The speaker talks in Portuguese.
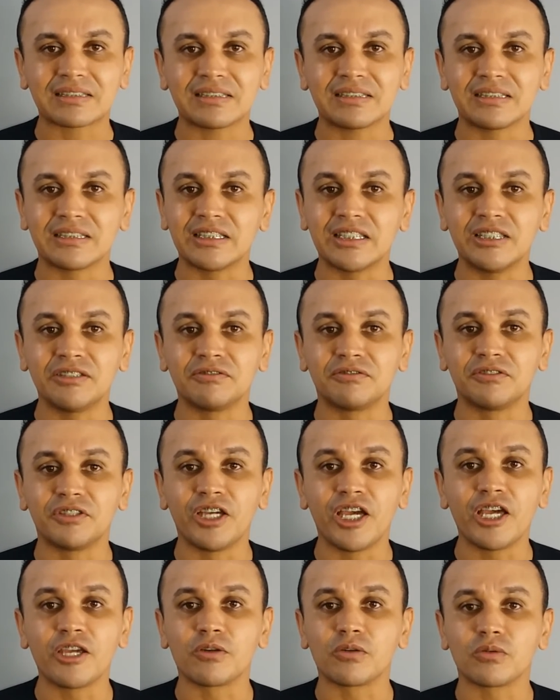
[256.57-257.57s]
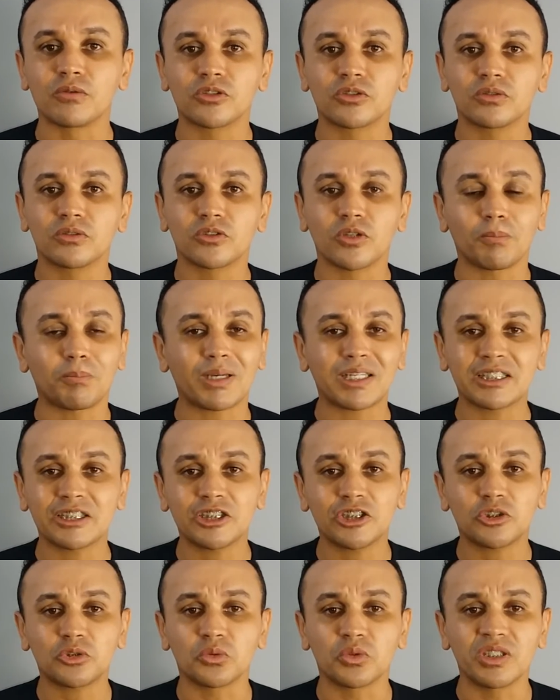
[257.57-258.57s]
E ele veio só para
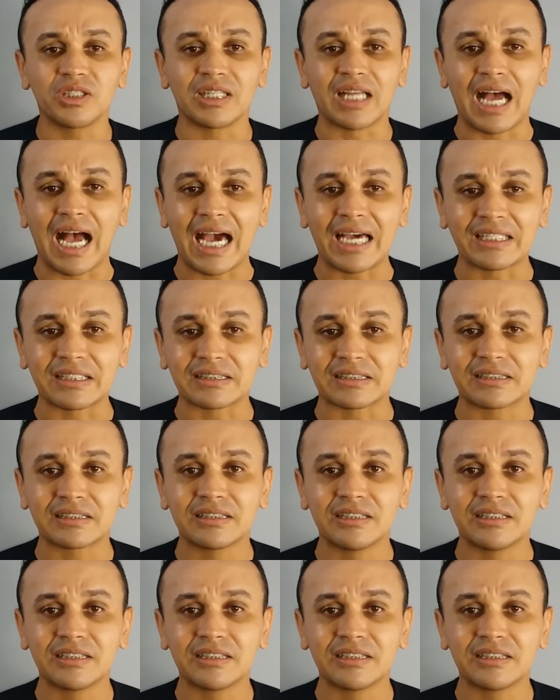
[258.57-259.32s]
destruir lares,